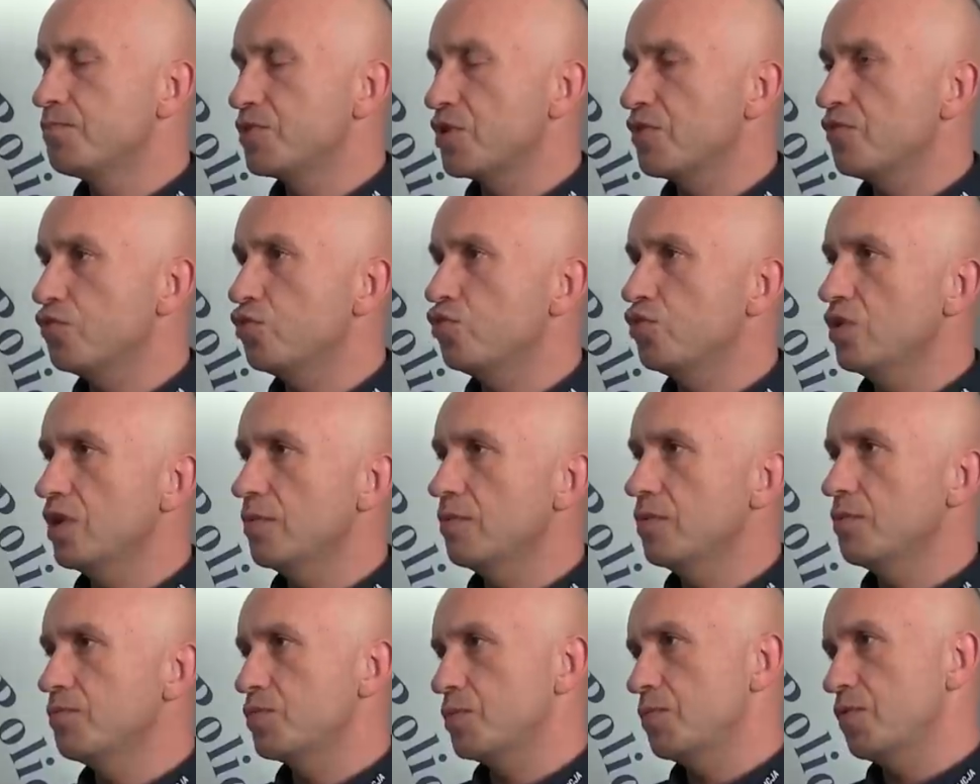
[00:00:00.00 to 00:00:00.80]
przewidują
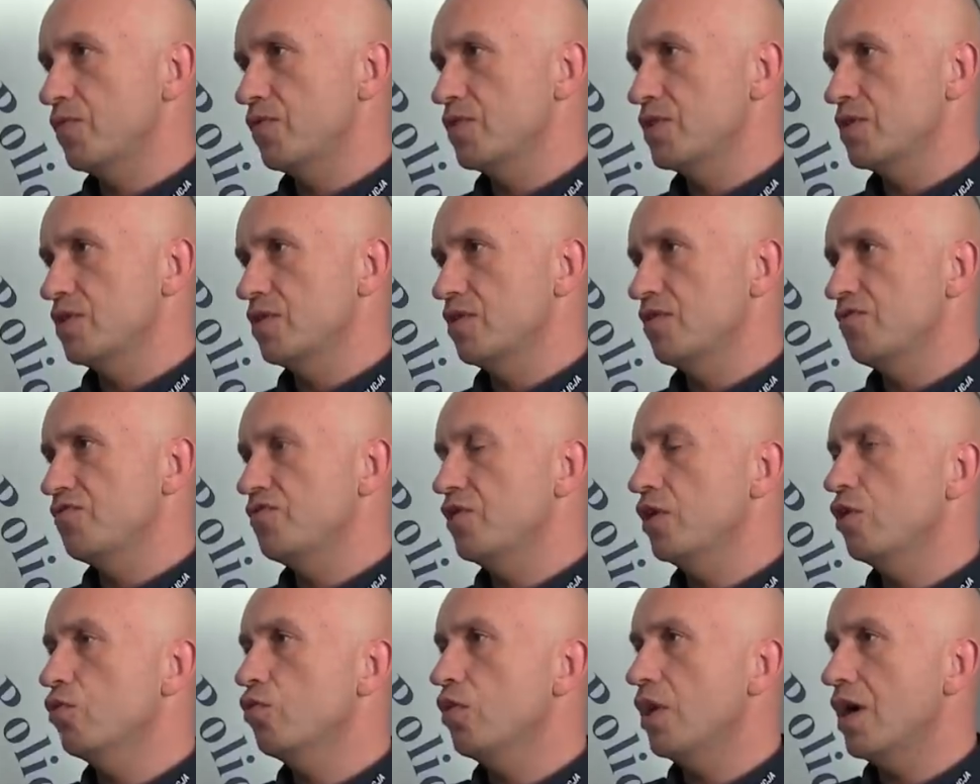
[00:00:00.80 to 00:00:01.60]
przewidujemy przeprowadzenie
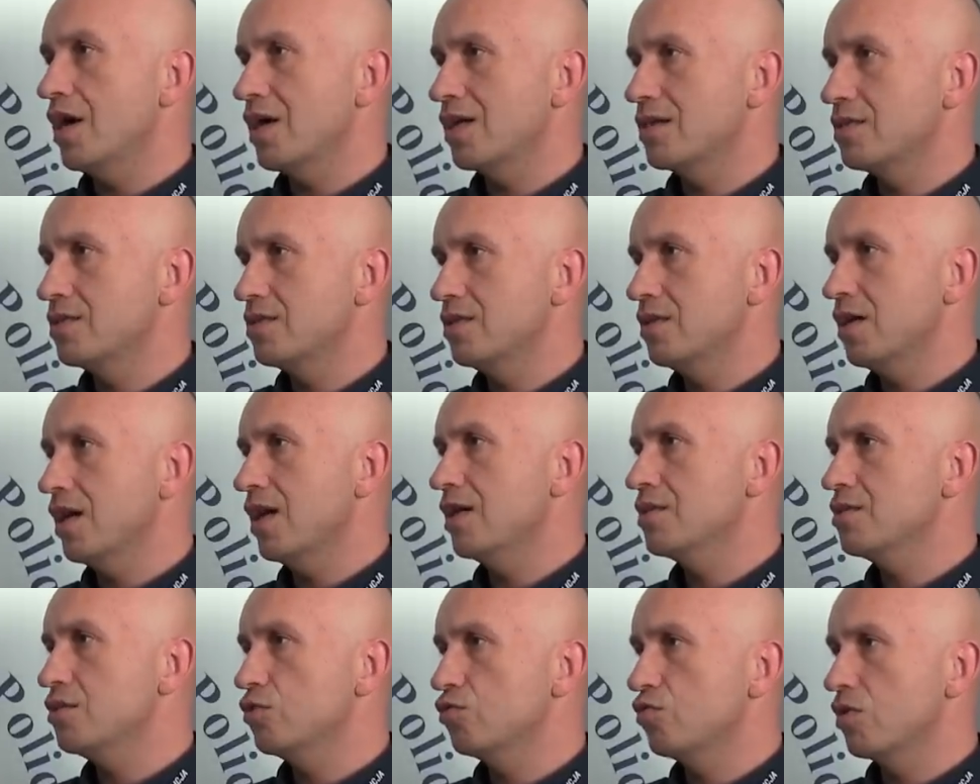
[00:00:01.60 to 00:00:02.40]
wielu akcji,
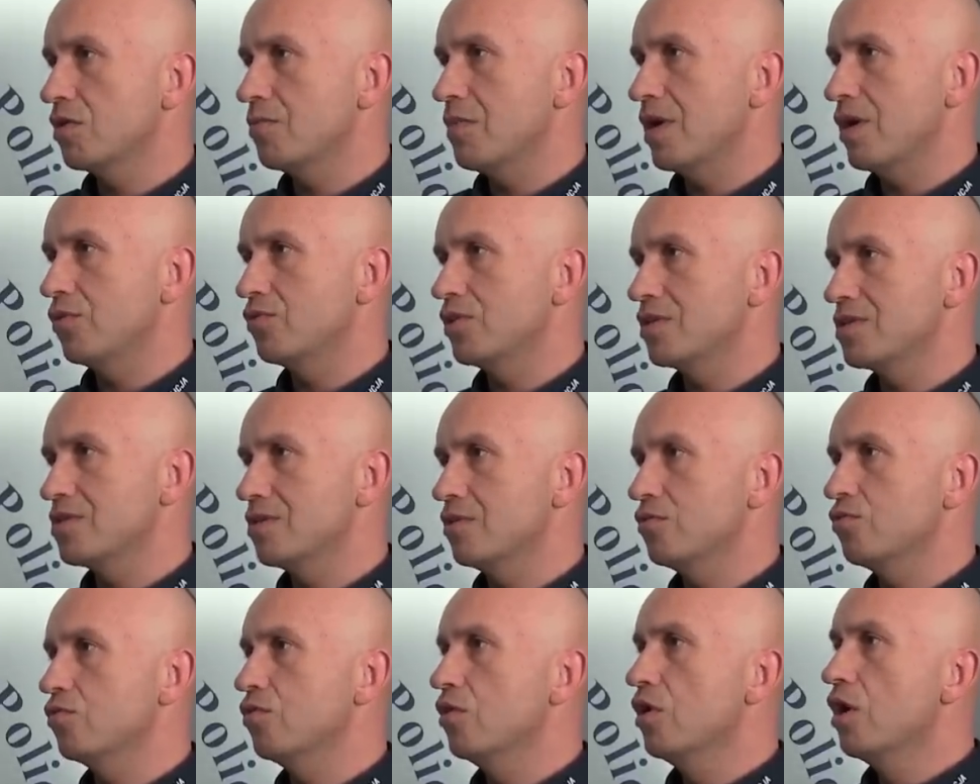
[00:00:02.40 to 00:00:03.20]
akcji, które mają na
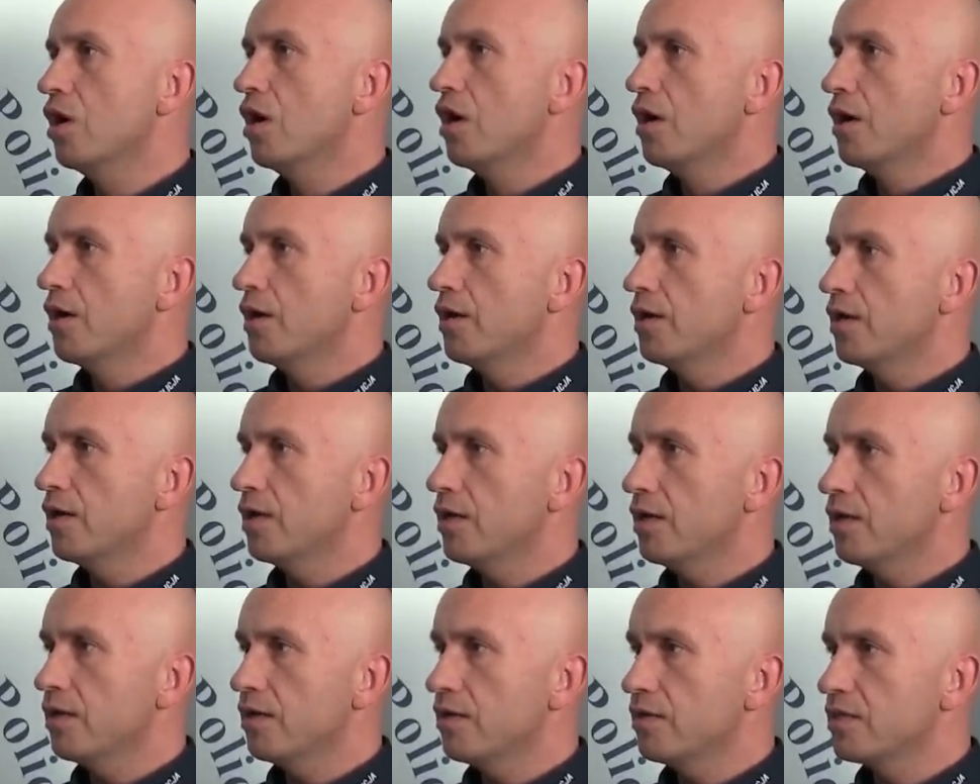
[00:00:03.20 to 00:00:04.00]
celu
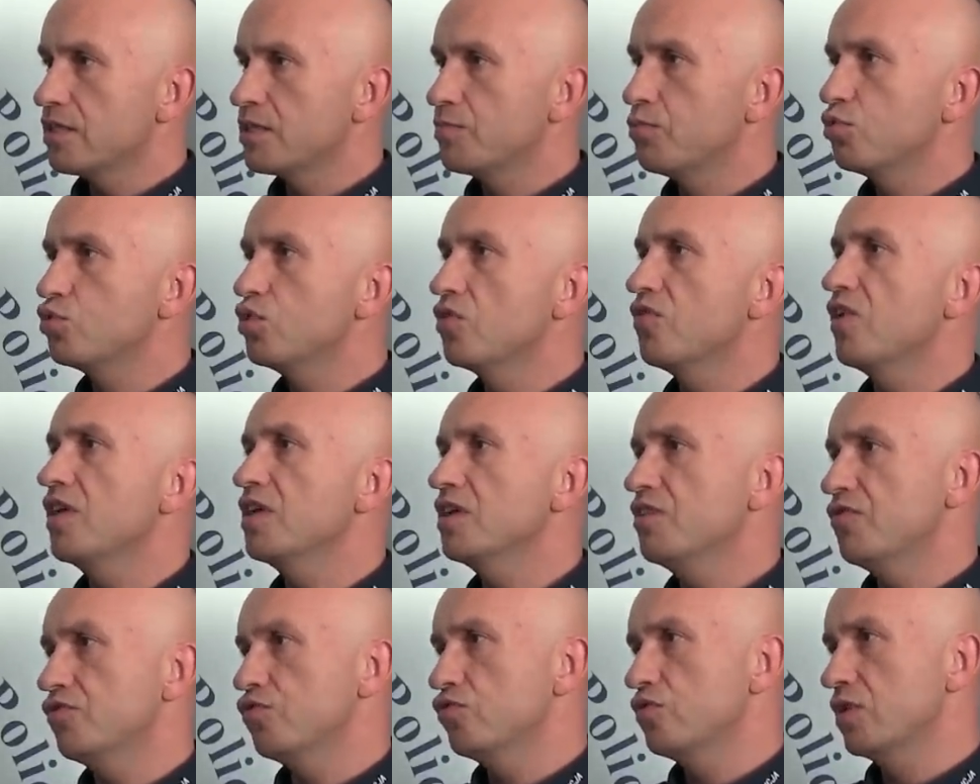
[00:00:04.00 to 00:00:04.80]
e,
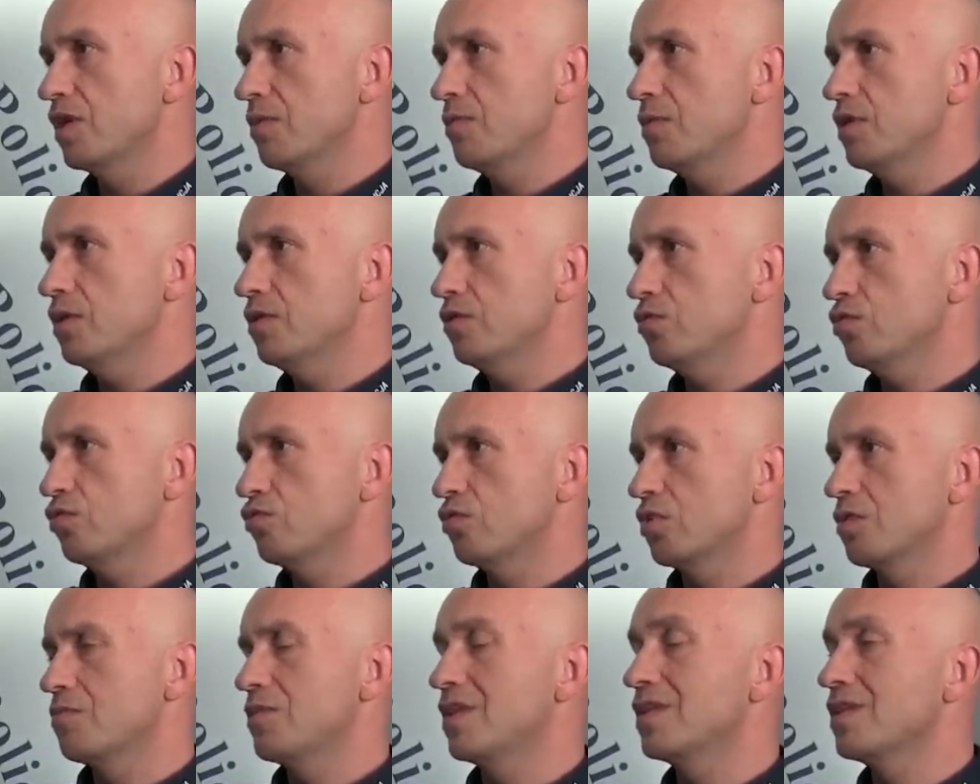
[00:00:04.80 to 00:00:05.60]
zbudowanie fundamentu,
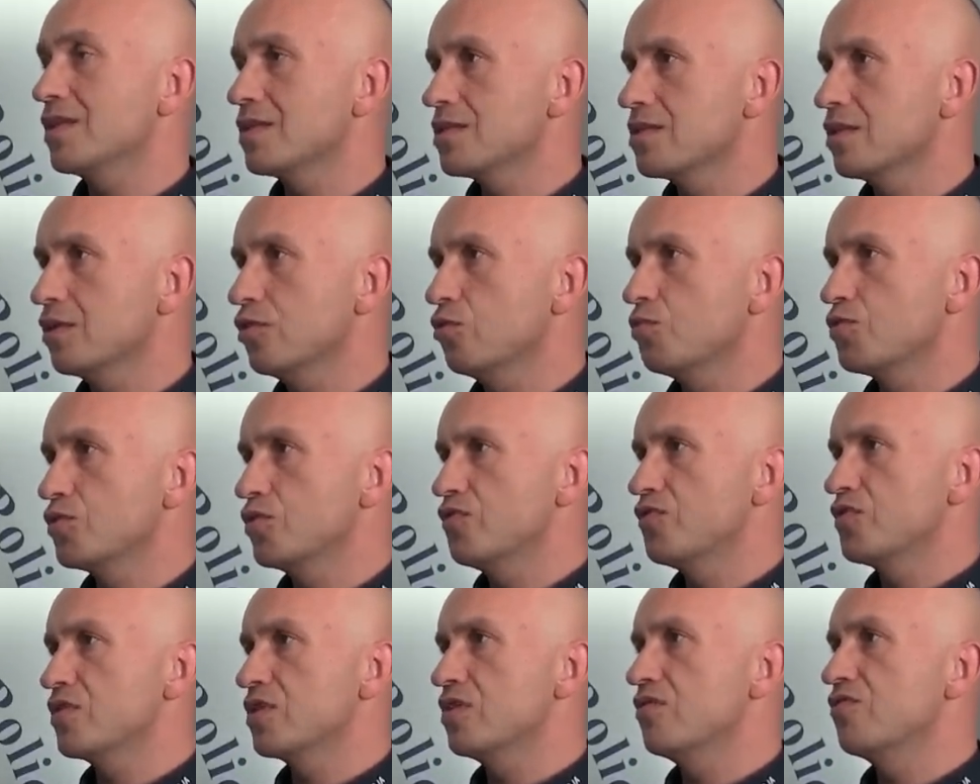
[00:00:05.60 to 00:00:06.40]
które ma na celu
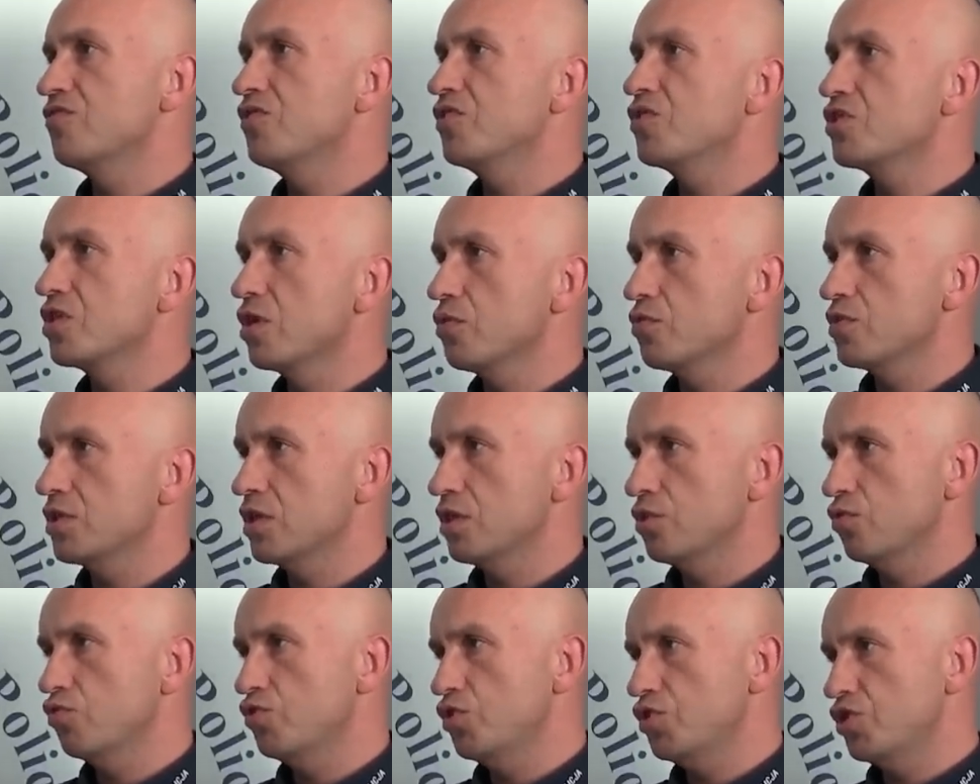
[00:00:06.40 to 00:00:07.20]
przede wszystkim
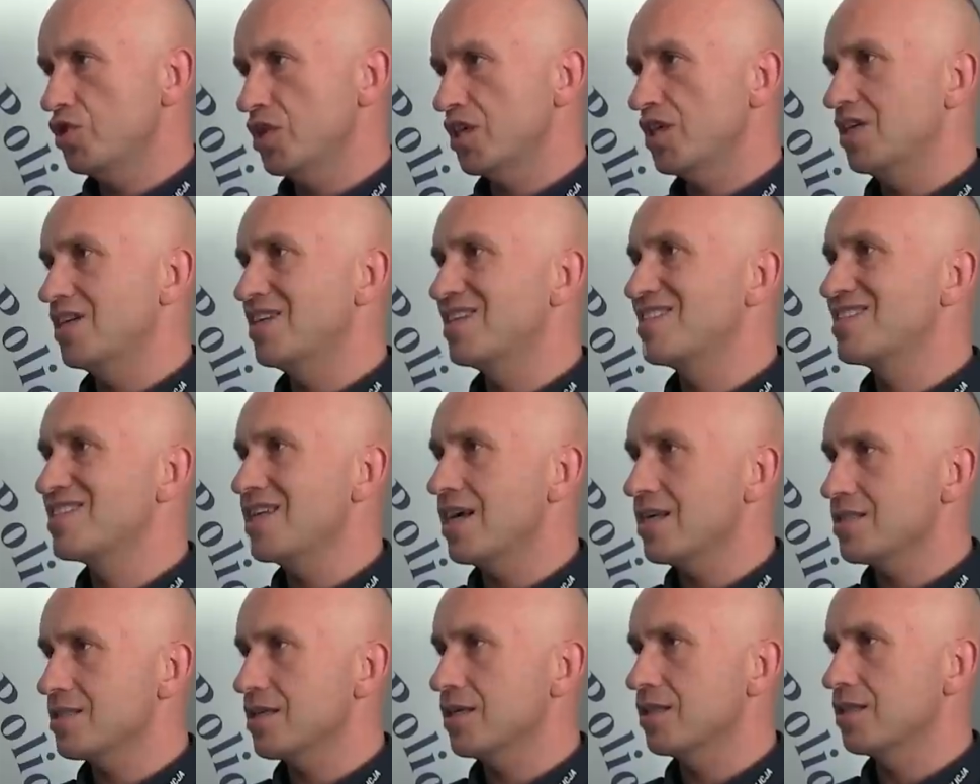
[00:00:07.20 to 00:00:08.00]
wykształcenie u dzieci takich
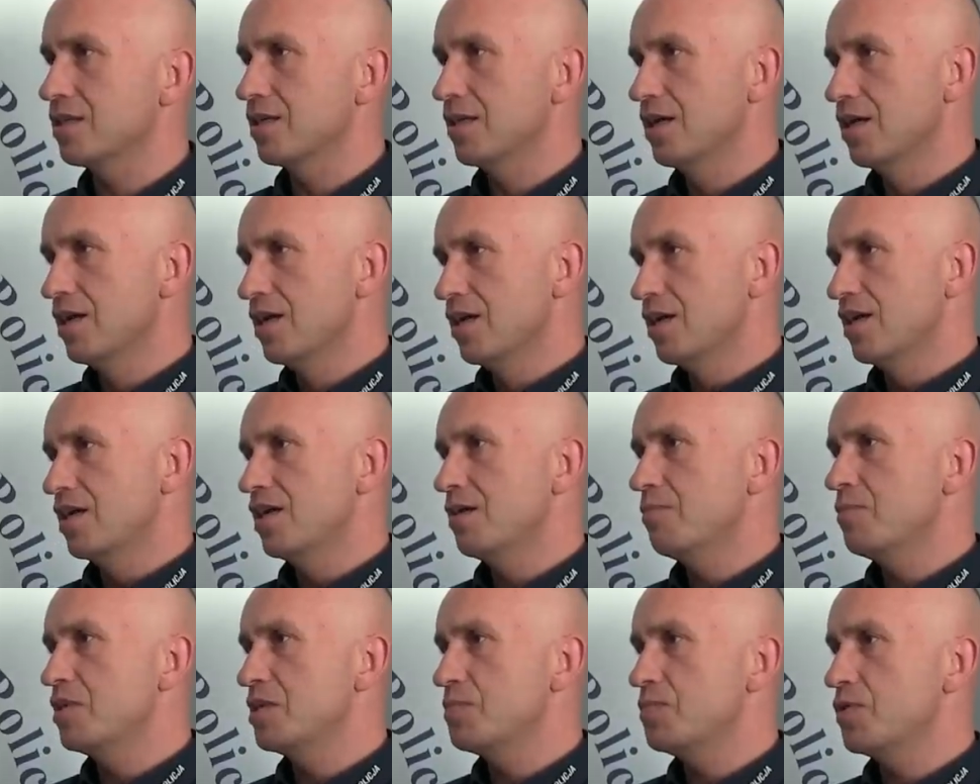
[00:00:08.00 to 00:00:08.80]
zasad
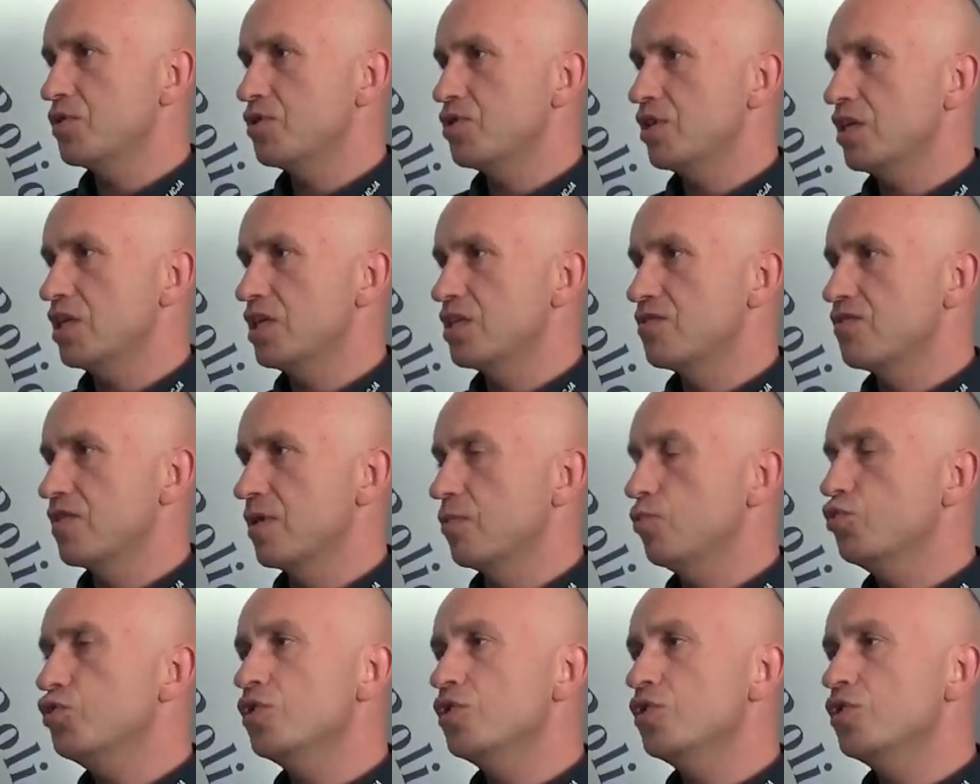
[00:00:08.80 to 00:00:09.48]
e, bezpieczeństwa.